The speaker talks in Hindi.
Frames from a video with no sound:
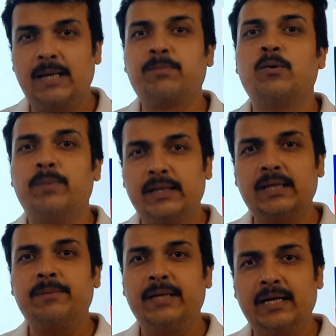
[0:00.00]
आपको पता
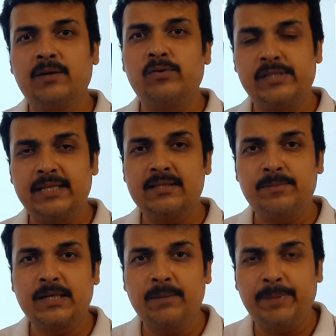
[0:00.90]
है बिहार उड़ीसा इन
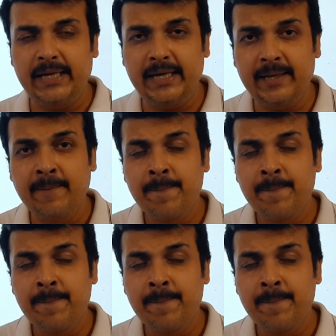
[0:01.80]
सब जगह पे है